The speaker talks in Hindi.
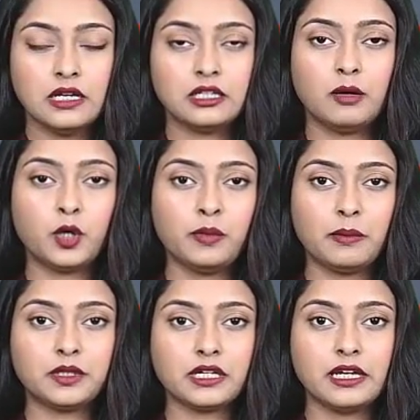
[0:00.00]
खबरों में
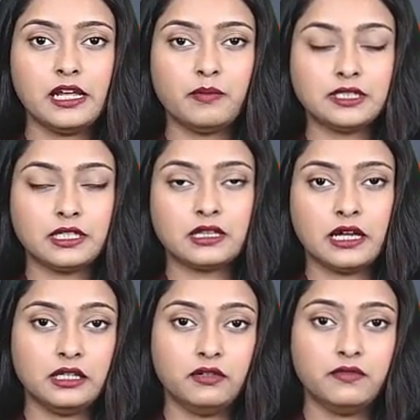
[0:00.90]
अब तक के लिए बस इतना
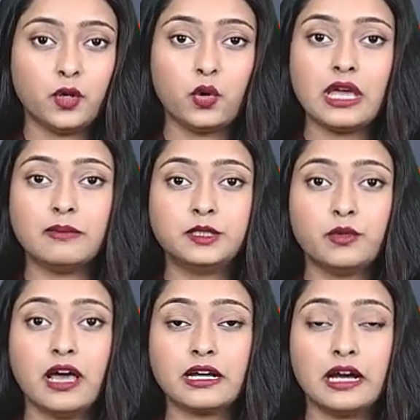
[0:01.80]
ही फिर होगी आपसे
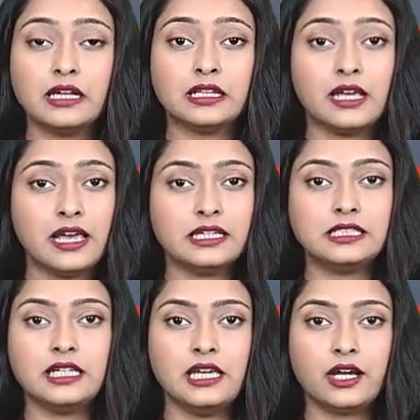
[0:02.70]
मुलाकात
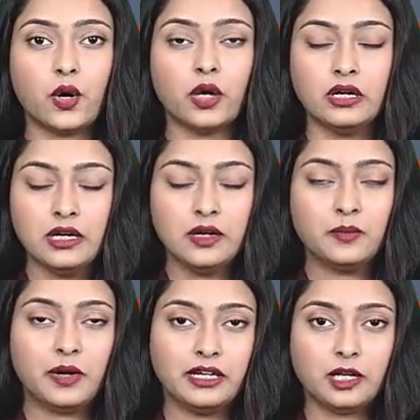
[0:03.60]
ऐसी ही एक और
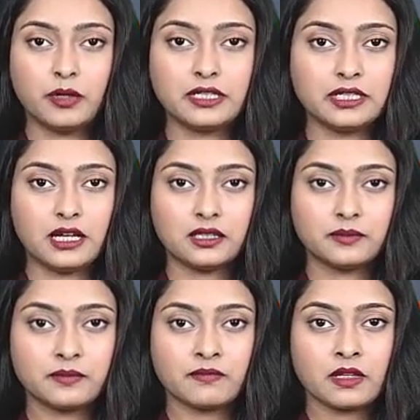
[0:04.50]
बड़ी खबर के
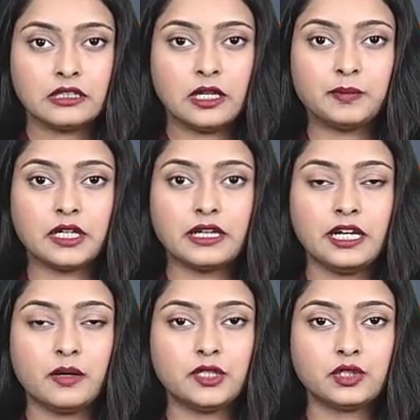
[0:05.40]
साथ तब तक के
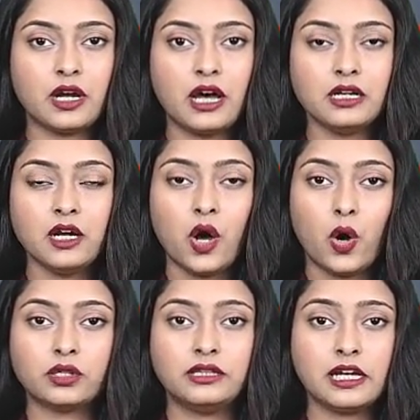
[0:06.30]
लिए नमस्कार
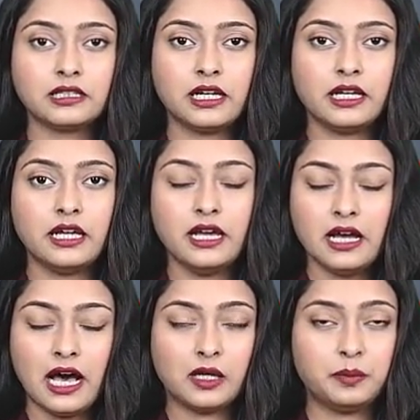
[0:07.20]
और देखते रहिए
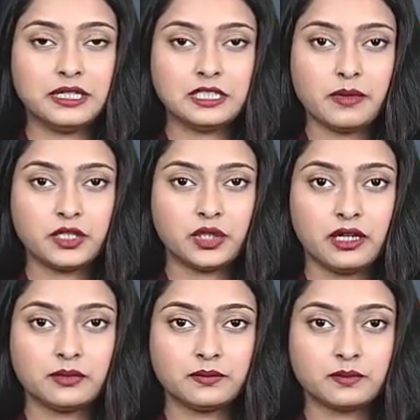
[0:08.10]
आरपीएस समाचार